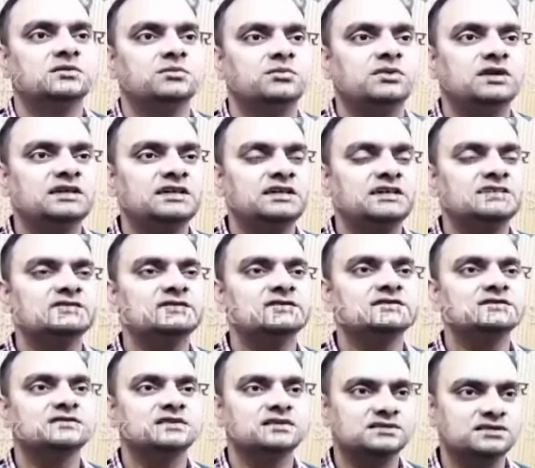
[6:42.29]
बढ़िया से
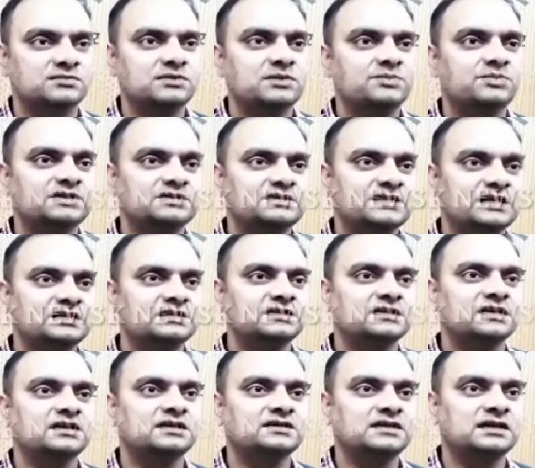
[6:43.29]
ससमय प्रचारित
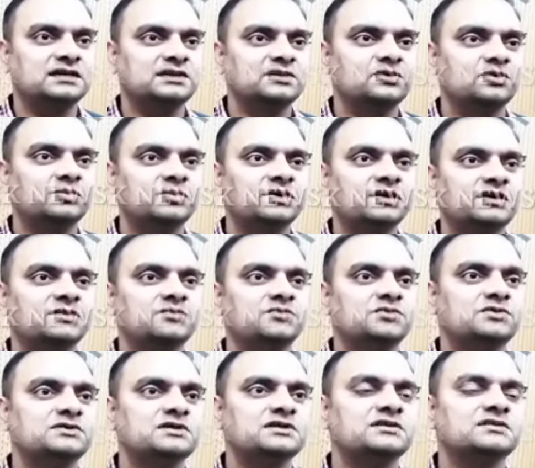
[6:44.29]
करें ताकि लोगों में
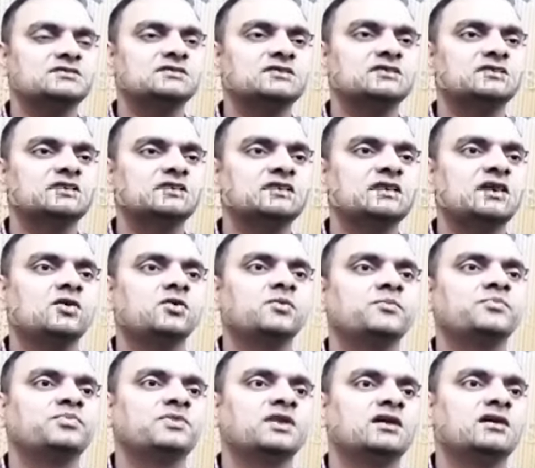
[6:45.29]
कन्फ्यूजन की स्थिति ना हो
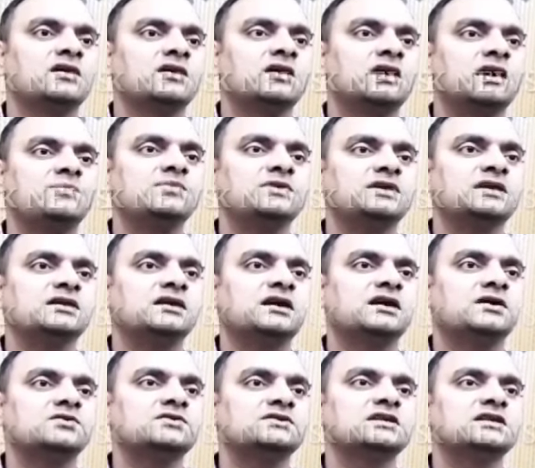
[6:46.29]
अपने
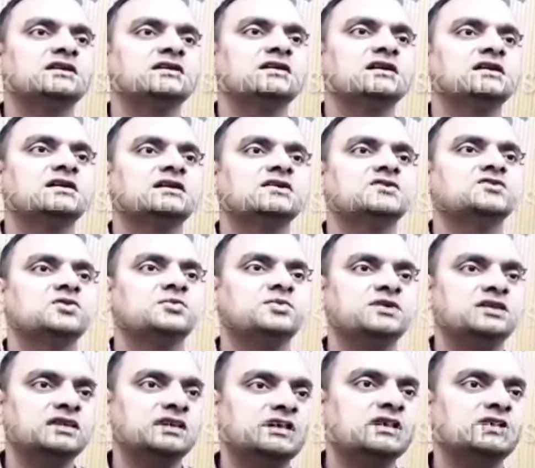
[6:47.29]
घरों से निकलकर जो भी
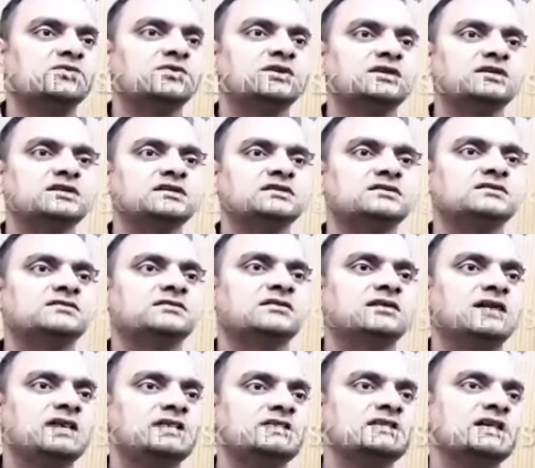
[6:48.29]
निकटवर्ती
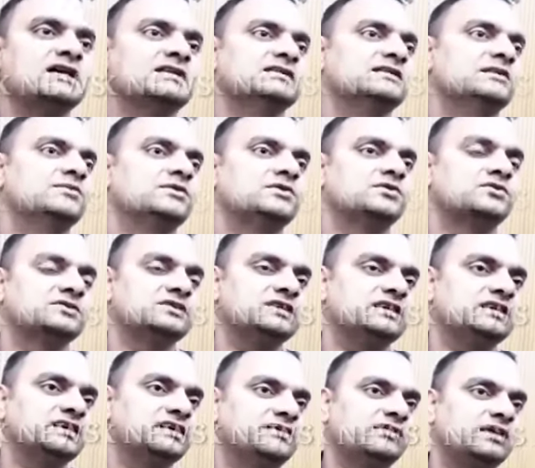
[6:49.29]
लाइन जहाँ से भी
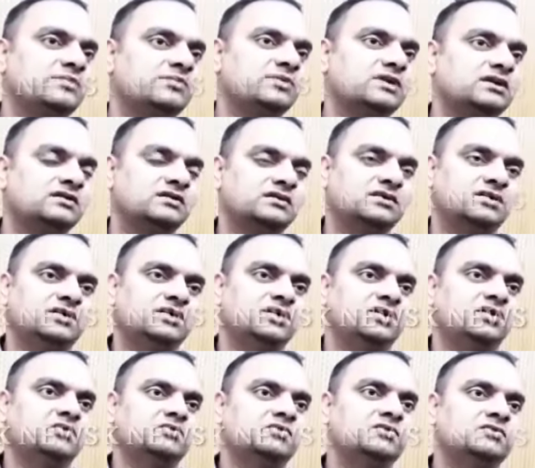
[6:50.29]
गुजरी है वहाँ पर
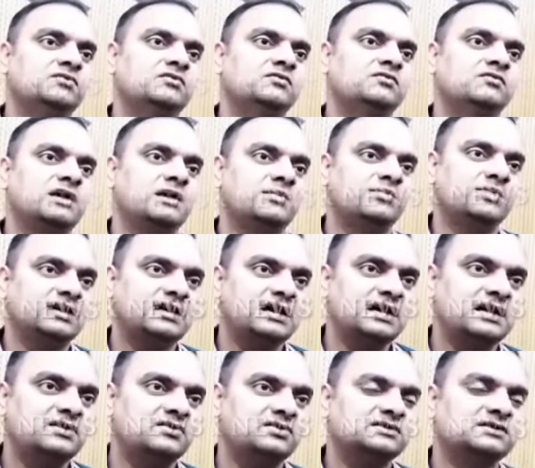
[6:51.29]
वो वहाँ पर
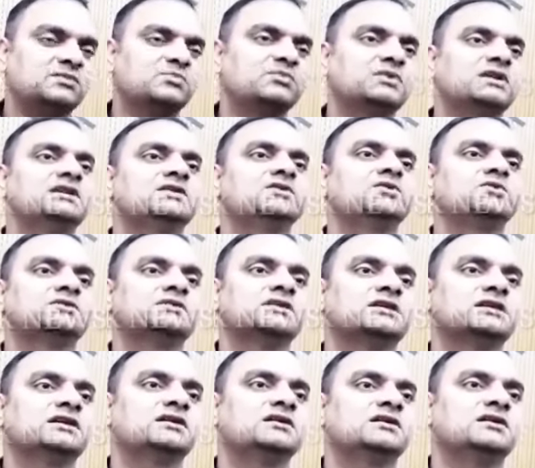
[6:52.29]
आएँ और सम्मिलित हो
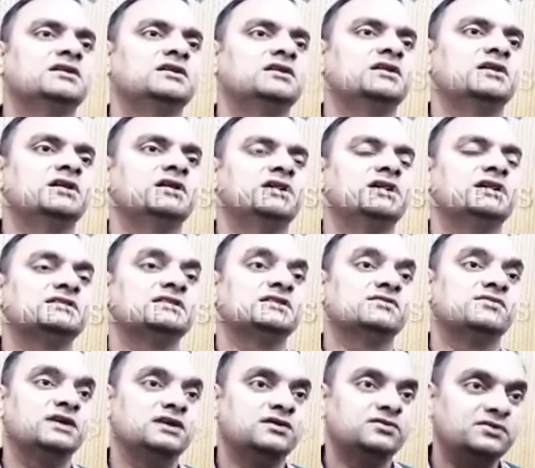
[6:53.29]
सकें ऐसे
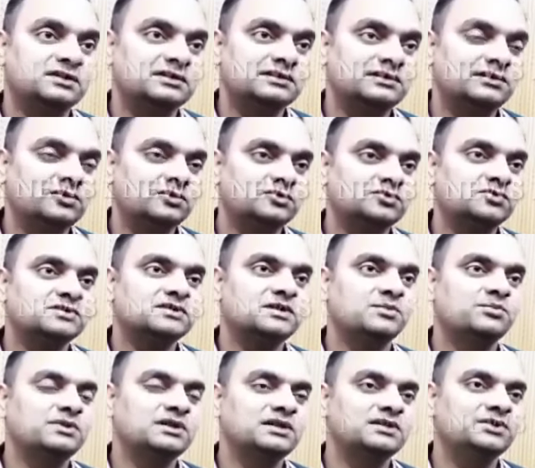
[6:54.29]
वयोवृद्ध लोग जो
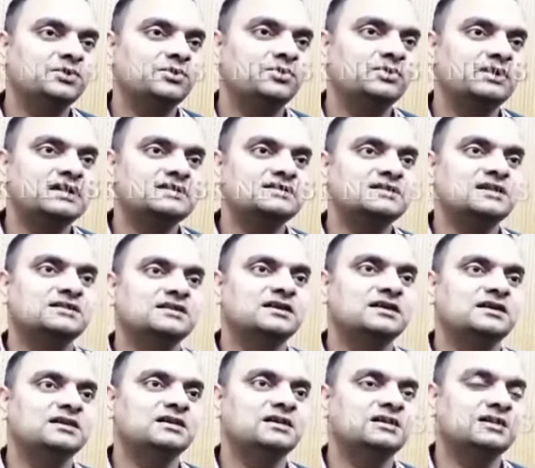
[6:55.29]
सम्मिलित तो होना चाहते
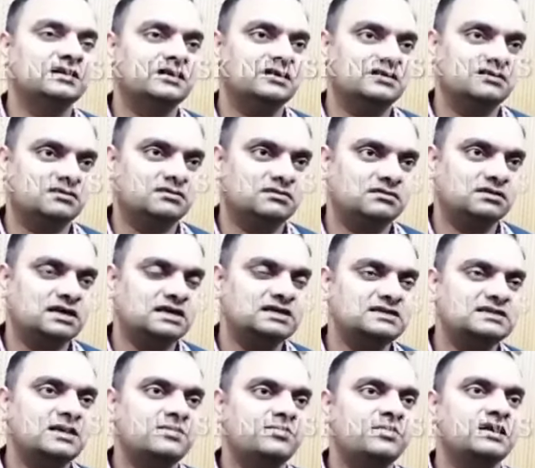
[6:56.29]
हैं लेकिन अगर नहीं
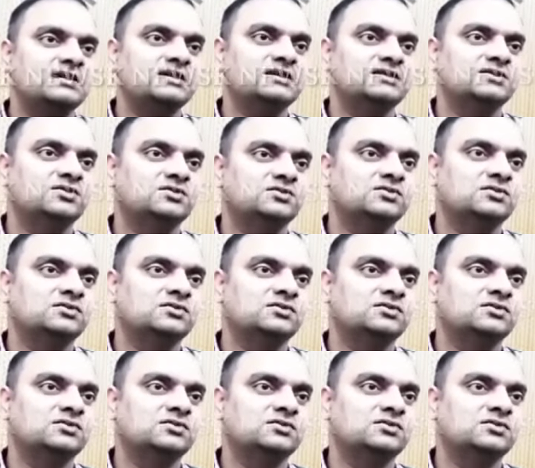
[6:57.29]
जा पा रहे हैं तो